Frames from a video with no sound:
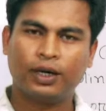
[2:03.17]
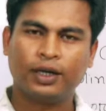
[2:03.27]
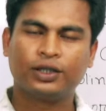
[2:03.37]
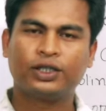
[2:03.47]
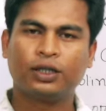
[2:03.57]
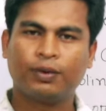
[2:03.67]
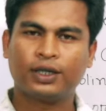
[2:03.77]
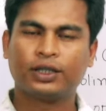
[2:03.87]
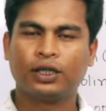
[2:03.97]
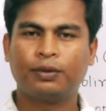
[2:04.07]
বাংলাদেশের
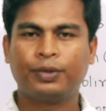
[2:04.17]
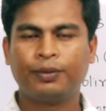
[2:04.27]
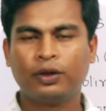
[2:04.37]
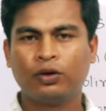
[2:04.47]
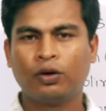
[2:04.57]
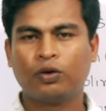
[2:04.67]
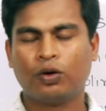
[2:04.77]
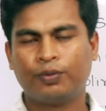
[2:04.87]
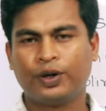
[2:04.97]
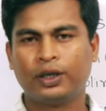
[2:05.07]
বাজারে বিভিন্ন
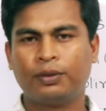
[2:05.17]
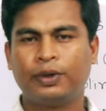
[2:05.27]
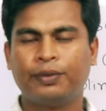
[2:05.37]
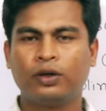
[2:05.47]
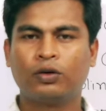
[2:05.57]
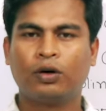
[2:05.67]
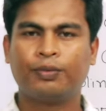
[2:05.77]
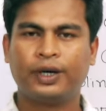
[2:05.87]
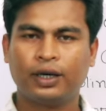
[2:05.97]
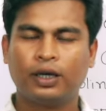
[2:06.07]
কোম্পানি বিভিন্ন
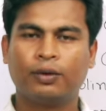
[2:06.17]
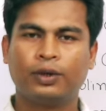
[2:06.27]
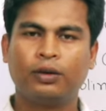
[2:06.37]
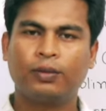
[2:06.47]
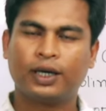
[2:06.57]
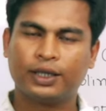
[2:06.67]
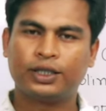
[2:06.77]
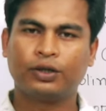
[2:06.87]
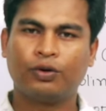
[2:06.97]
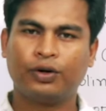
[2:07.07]
ব্র্যান্ড নামে
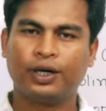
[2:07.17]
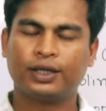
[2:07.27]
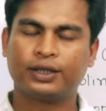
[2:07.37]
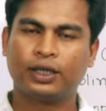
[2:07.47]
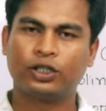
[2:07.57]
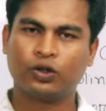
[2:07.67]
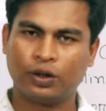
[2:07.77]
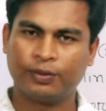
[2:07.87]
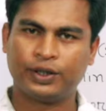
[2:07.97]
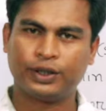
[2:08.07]
মার্কেটিং করে আসছেন
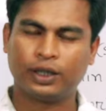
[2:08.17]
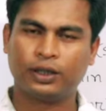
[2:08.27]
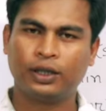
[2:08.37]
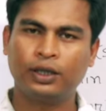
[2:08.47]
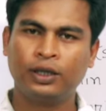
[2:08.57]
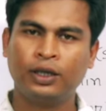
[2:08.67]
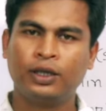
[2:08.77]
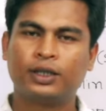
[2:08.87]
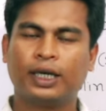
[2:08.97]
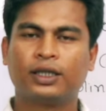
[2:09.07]
সুনামের সাথে
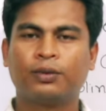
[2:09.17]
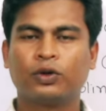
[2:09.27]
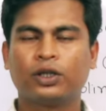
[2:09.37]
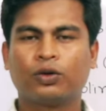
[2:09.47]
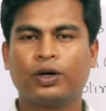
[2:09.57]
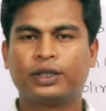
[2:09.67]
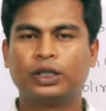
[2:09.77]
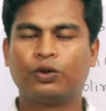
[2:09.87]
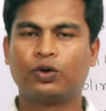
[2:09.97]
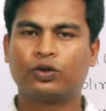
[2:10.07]
তাদের মধ্যে
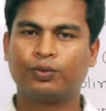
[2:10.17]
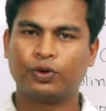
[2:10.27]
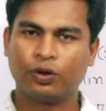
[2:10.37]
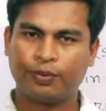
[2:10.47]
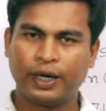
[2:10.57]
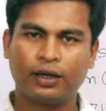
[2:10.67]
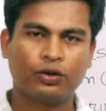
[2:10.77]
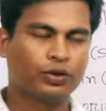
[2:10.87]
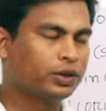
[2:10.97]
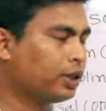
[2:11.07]
কয়েকটি গুরুত্বপূর্ণ ব্র্যান্ড
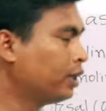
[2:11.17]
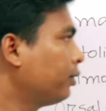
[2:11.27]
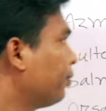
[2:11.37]
হচ্ছে